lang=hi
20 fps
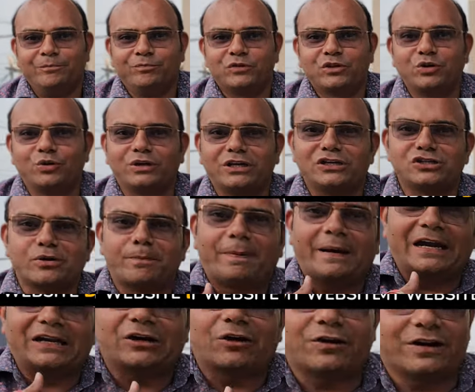क्योंकि जो
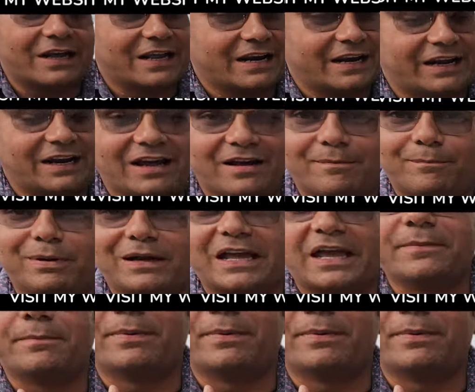पेट ऑनर है ना कई